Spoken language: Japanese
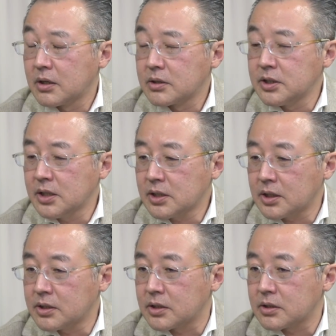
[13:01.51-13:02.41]
年
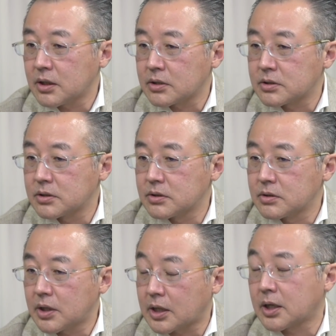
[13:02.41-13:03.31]
間に
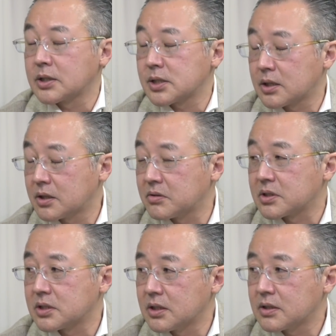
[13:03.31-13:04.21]
発刊されてるん
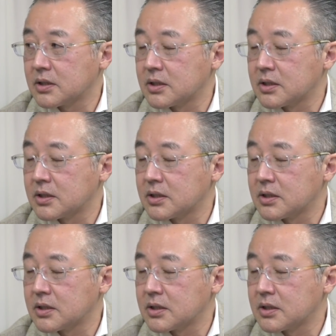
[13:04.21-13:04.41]
ですね。